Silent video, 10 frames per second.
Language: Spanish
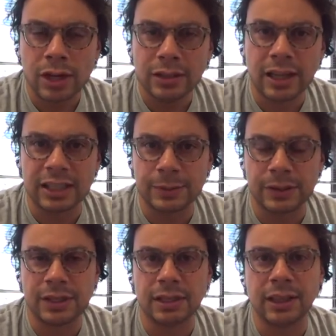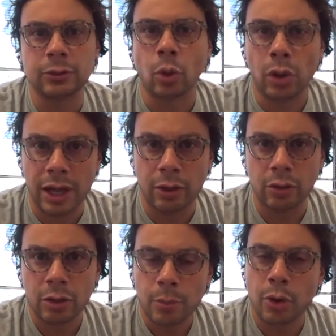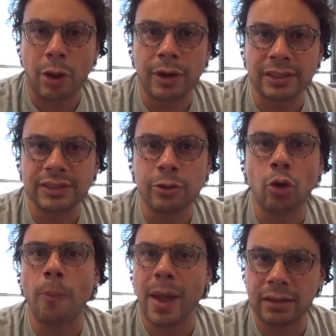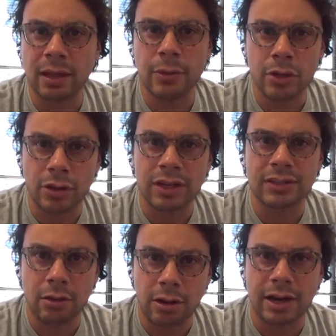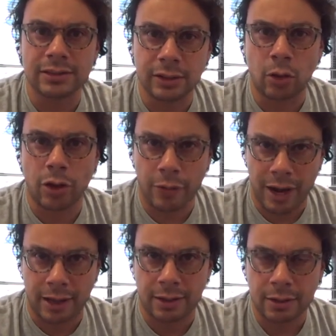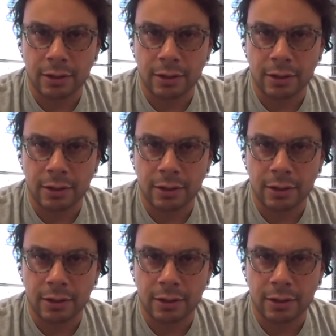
del expresidente Toledo por haber recibido 20 millones de dólares de Odebrecht.